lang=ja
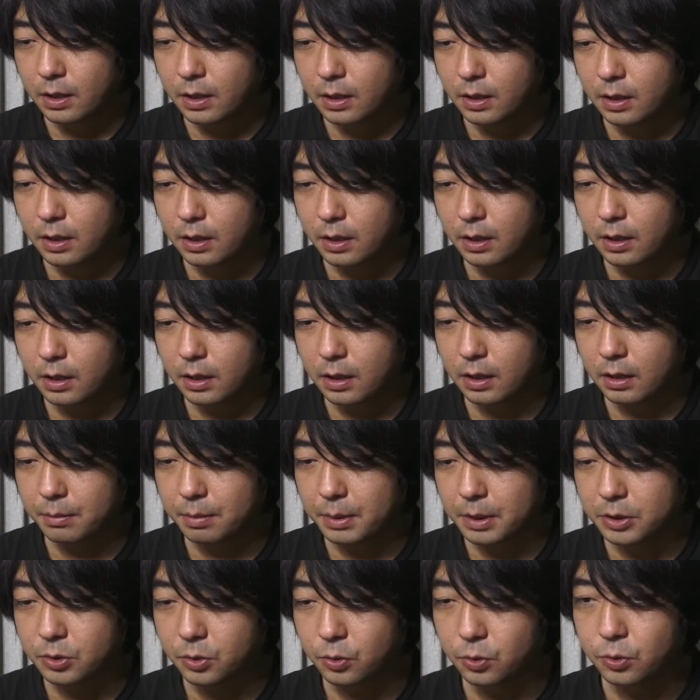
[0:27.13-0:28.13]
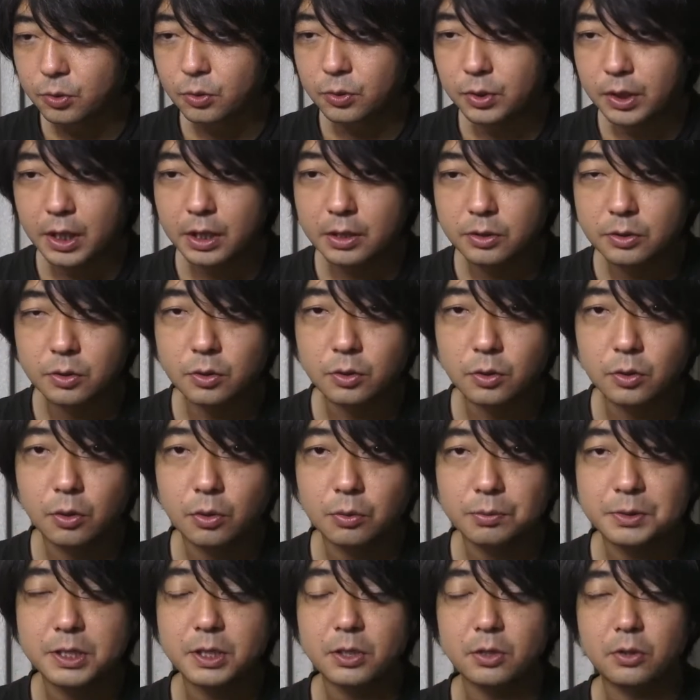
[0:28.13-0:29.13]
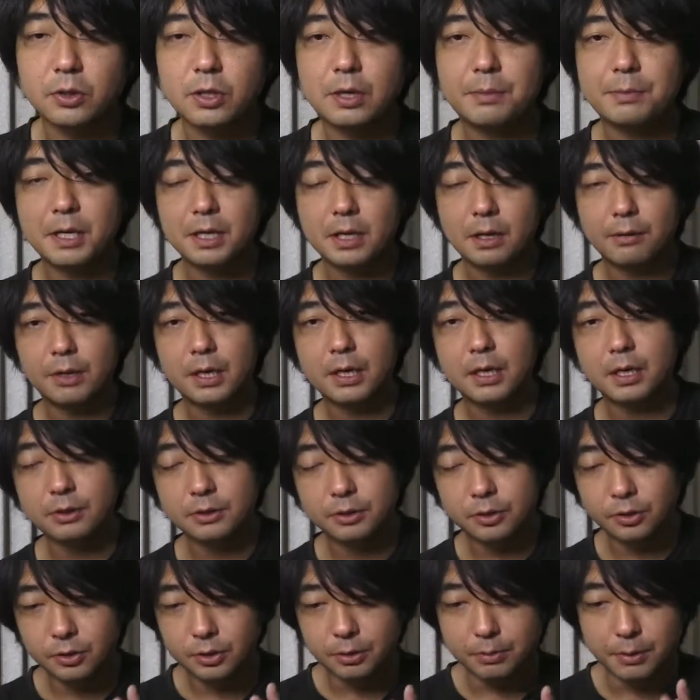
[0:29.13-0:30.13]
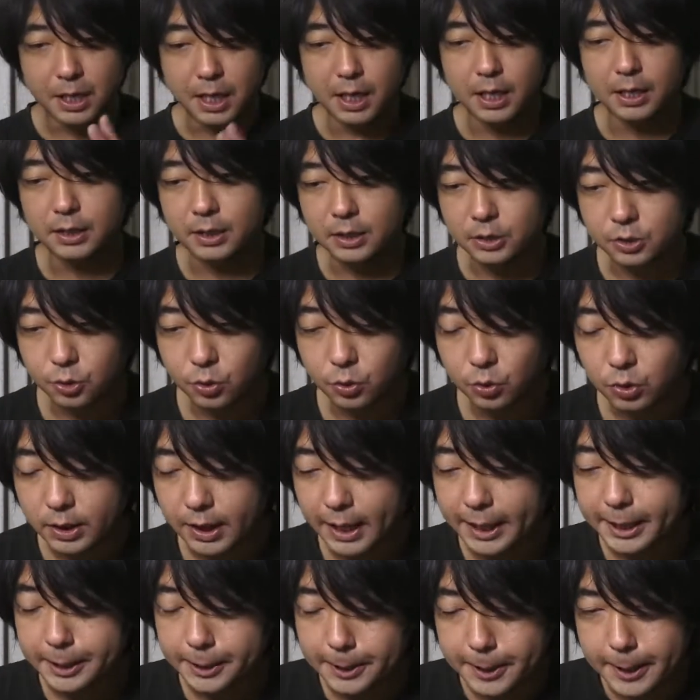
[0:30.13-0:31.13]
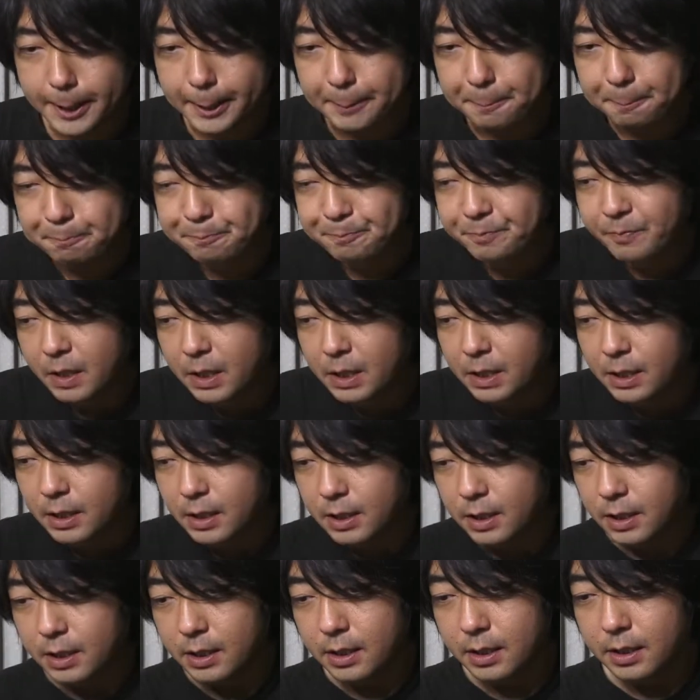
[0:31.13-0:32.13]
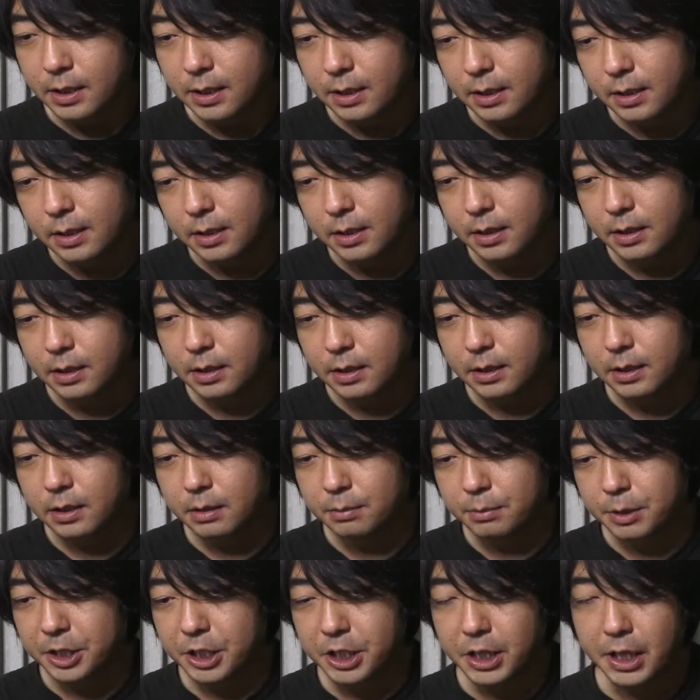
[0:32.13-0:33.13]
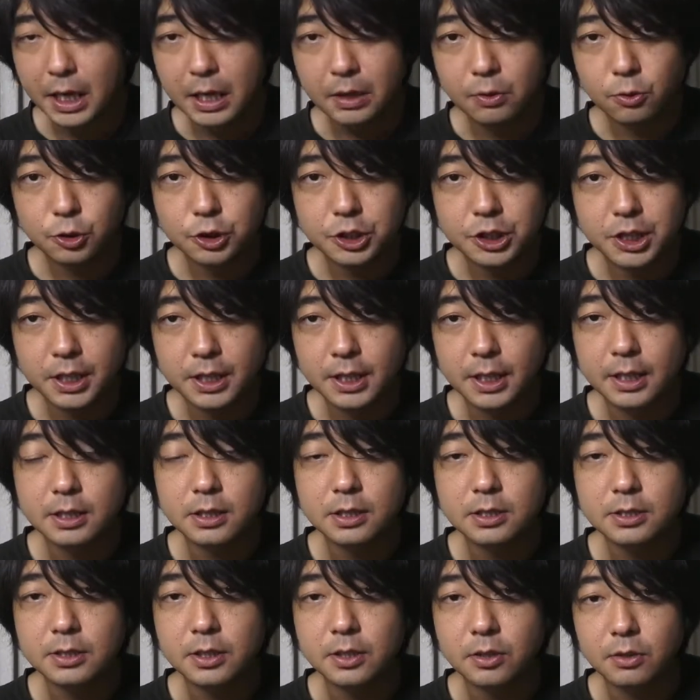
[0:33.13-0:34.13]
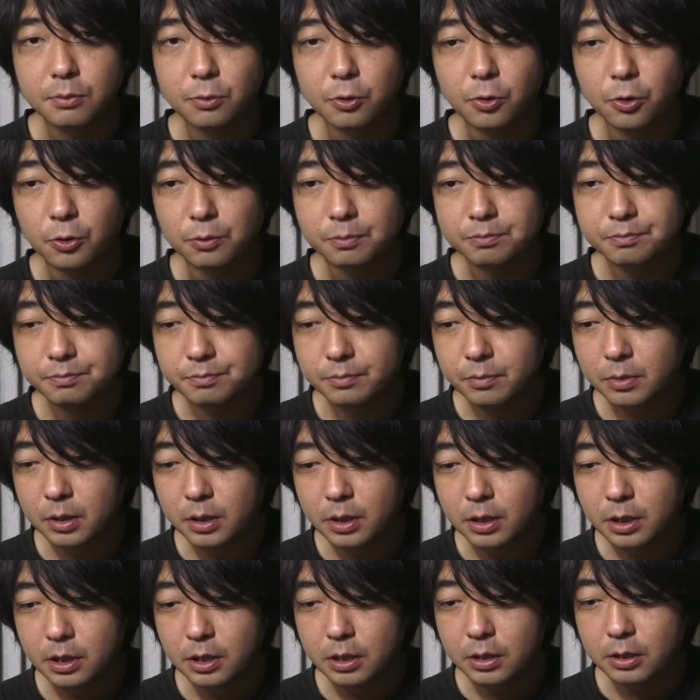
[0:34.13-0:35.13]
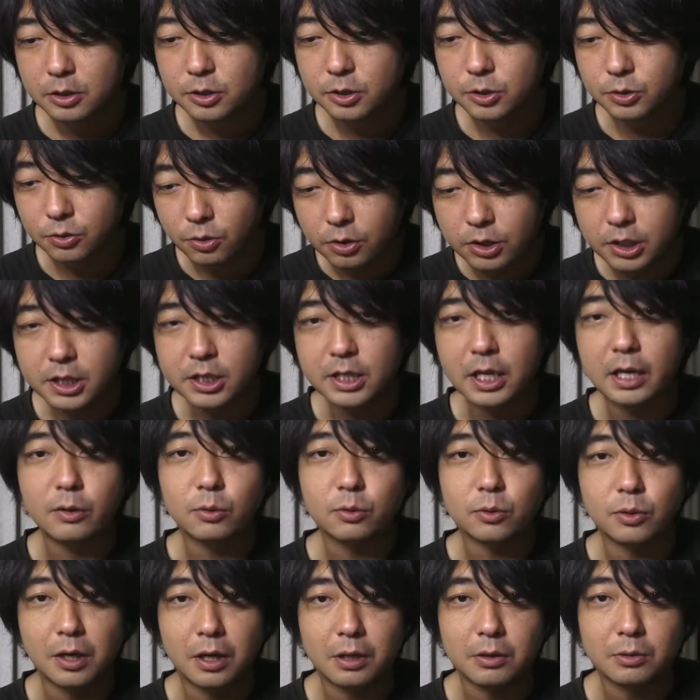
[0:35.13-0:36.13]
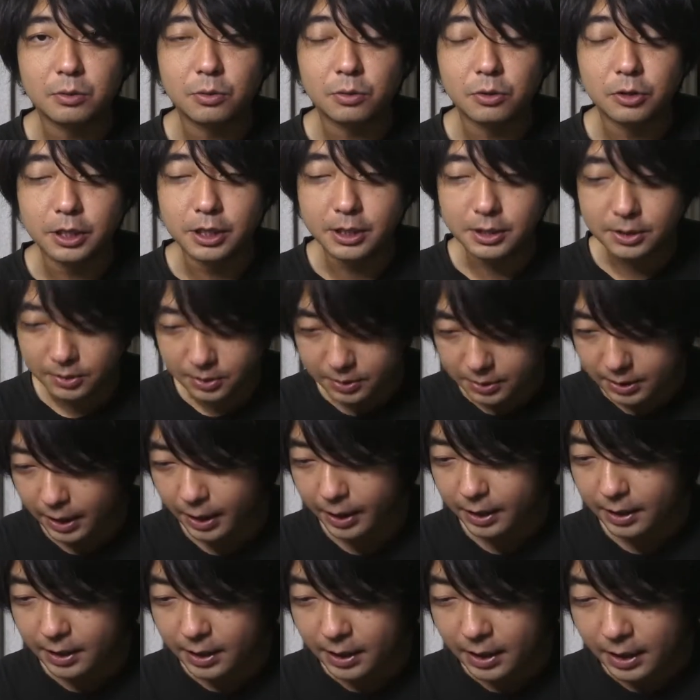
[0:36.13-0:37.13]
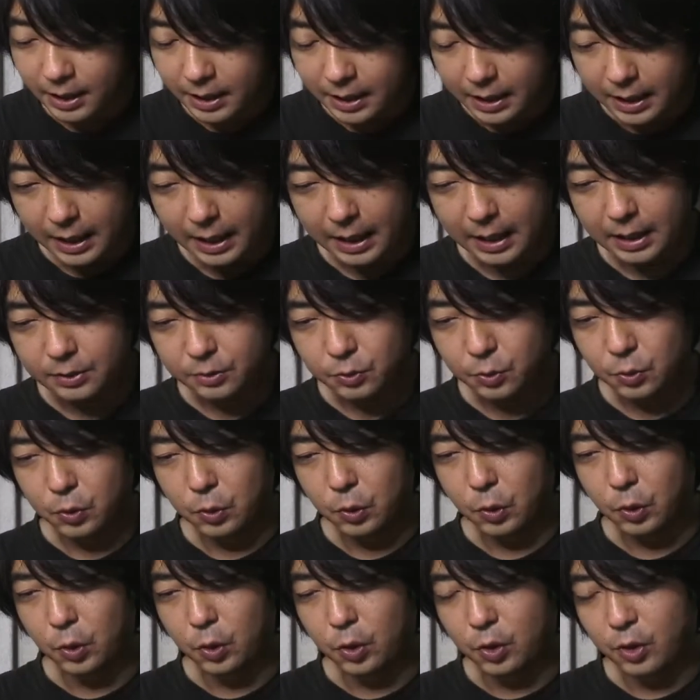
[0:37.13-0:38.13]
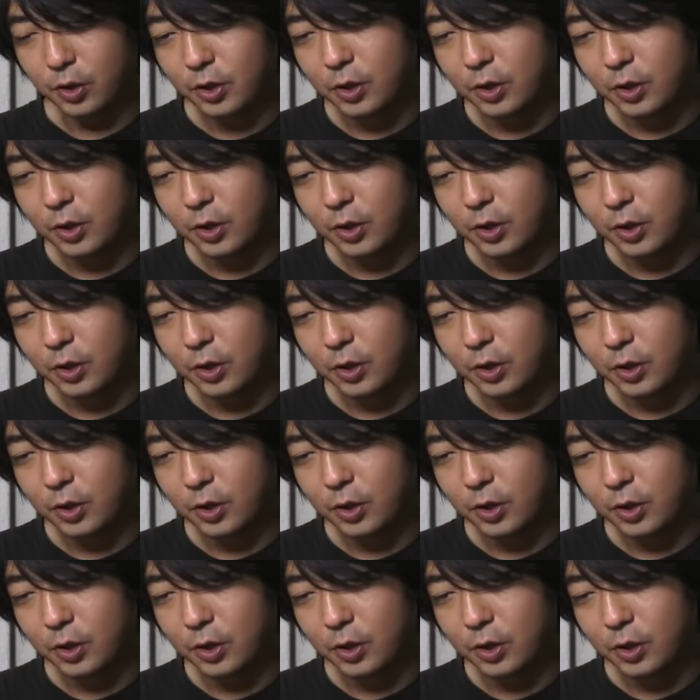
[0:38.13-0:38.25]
えー、まあ相当ね、そのお店の名前が分かるように書いた状態で、えーまあ、批判をしてたんですけども、すごい言いたいことがある、これについて。あのー、